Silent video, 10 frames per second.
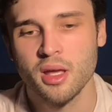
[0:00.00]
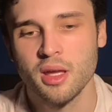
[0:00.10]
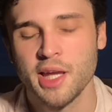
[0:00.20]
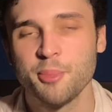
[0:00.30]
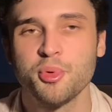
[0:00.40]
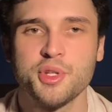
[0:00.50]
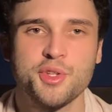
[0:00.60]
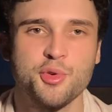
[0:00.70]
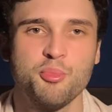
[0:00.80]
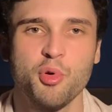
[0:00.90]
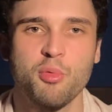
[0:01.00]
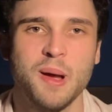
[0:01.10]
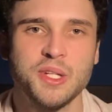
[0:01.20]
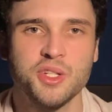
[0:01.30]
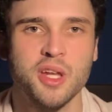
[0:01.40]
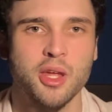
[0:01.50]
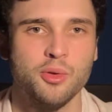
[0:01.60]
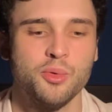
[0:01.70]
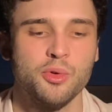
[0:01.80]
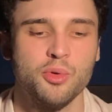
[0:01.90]
ele podia ser um pouco mais
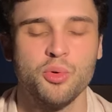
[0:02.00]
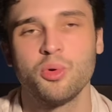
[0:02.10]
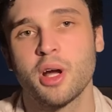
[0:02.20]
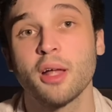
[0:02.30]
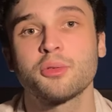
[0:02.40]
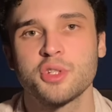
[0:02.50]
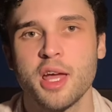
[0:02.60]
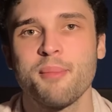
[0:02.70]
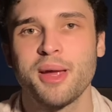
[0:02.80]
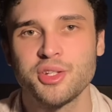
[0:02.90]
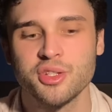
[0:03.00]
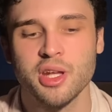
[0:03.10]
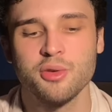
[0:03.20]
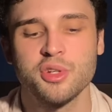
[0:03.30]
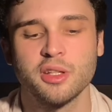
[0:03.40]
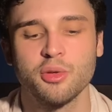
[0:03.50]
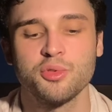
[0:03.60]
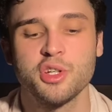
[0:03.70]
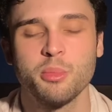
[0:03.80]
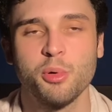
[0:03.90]
cheio. O Cato já é mais cheio, já tem um
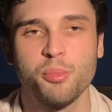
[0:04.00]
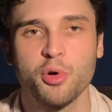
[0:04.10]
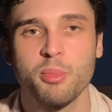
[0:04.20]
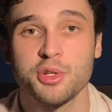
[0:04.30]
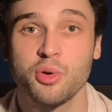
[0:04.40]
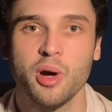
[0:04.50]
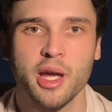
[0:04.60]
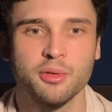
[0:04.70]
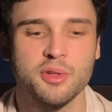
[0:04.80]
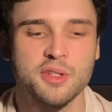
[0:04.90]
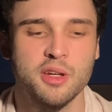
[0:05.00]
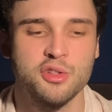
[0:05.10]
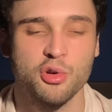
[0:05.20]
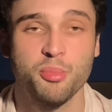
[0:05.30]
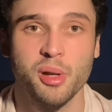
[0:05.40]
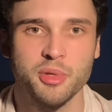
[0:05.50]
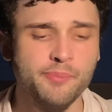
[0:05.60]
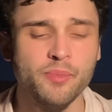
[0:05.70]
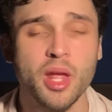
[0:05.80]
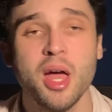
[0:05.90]
timbre um pouco mais correto nessa região para mim.
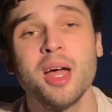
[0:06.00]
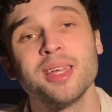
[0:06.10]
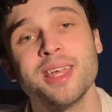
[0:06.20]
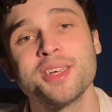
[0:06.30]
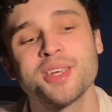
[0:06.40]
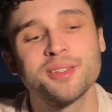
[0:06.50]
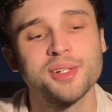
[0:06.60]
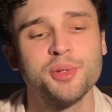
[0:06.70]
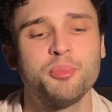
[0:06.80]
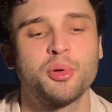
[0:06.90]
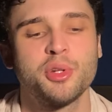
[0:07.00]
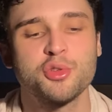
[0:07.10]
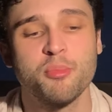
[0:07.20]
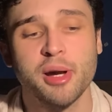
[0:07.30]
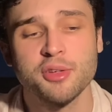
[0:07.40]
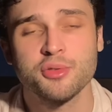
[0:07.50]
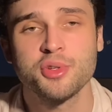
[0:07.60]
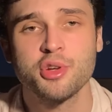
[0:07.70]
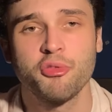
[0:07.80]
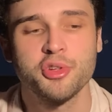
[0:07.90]
E aí já entrando um pouco nas
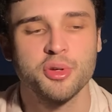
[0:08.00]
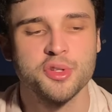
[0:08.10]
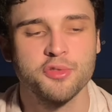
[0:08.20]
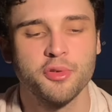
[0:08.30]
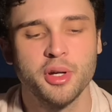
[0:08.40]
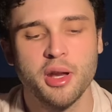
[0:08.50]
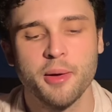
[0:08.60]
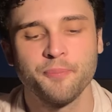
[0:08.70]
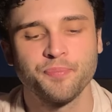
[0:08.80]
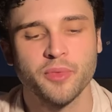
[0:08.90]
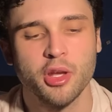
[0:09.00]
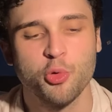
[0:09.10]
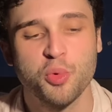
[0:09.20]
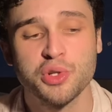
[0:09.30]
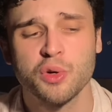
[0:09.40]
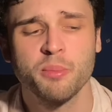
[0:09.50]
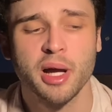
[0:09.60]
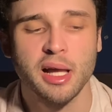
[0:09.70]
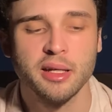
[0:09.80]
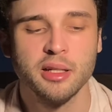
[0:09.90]
comparações que eu fiz com esse fone, né? Eu pude
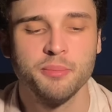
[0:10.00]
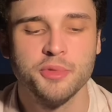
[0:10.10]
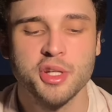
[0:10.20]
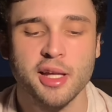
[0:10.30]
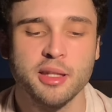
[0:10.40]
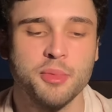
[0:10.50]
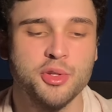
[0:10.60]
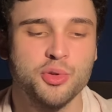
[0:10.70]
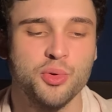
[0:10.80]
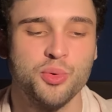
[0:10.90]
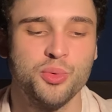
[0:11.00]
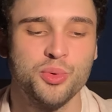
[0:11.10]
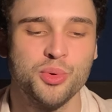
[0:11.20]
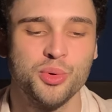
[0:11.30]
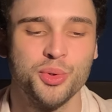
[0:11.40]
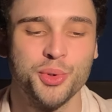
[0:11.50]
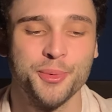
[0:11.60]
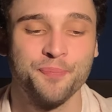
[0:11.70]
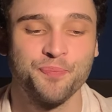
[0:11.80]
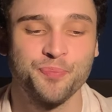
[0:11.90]
comparar ele diretamente com o